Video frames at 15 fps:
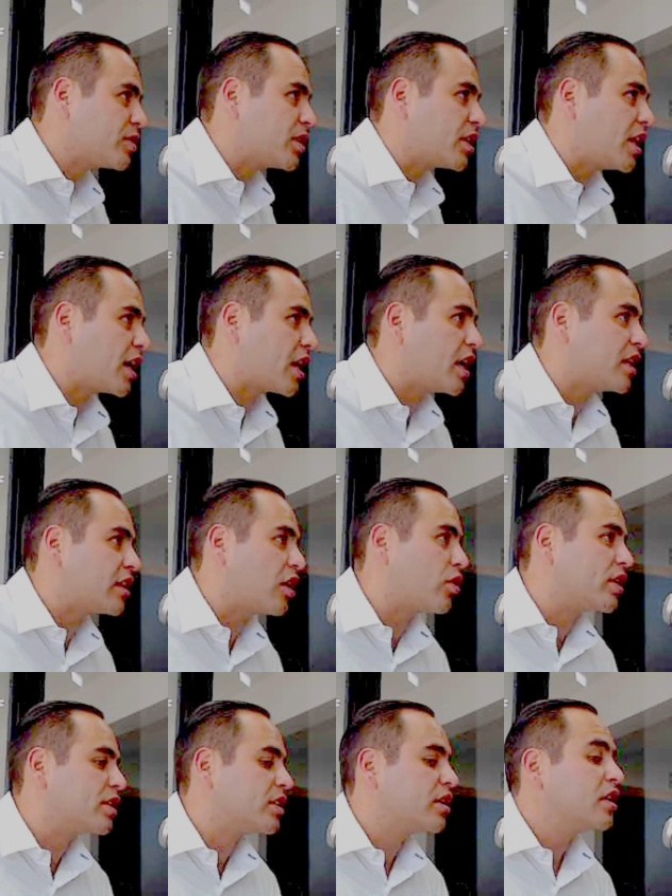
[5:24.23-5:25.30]
a tener
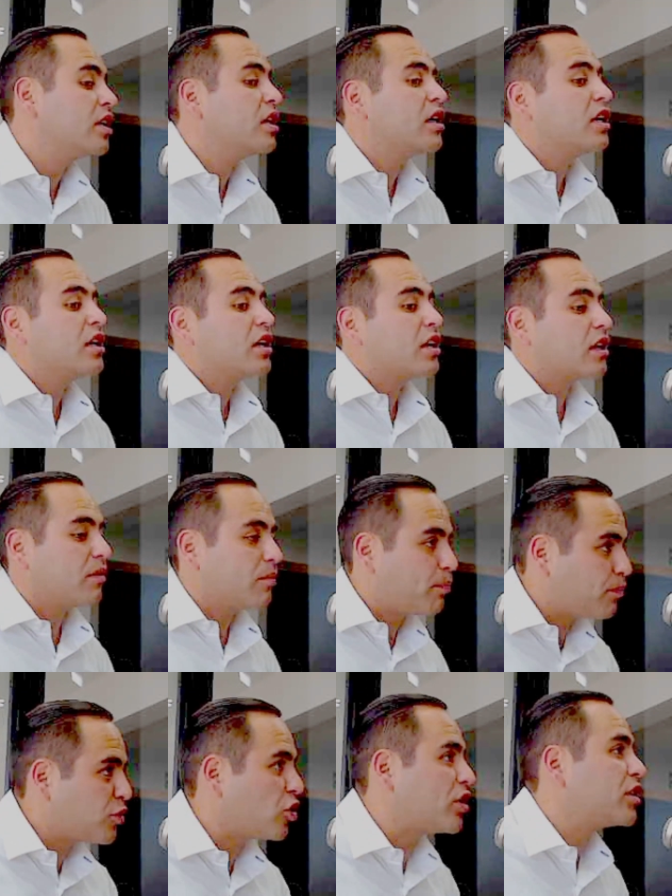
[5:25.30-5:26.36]
calentadores,
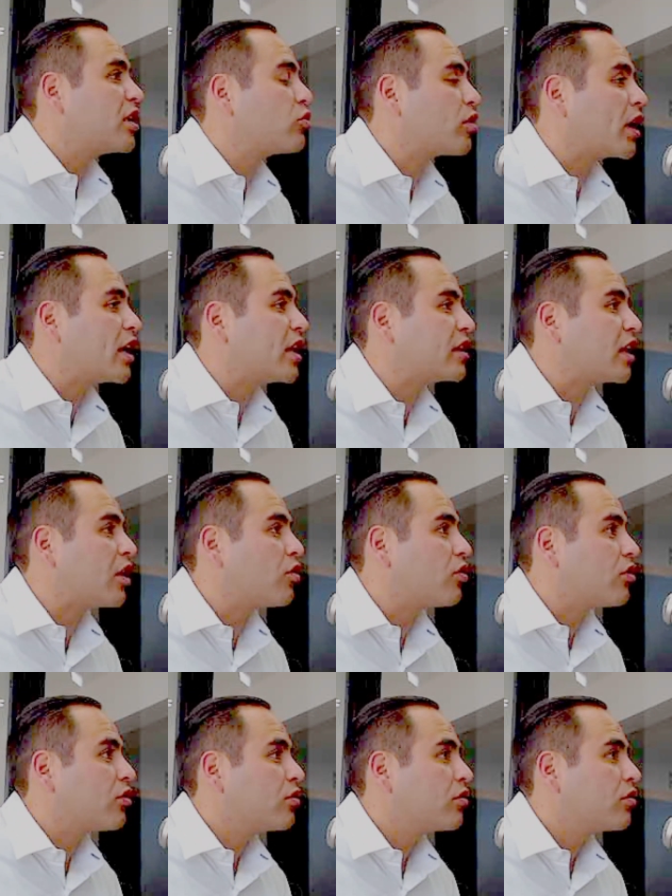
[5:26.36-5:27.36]
solita tu calentador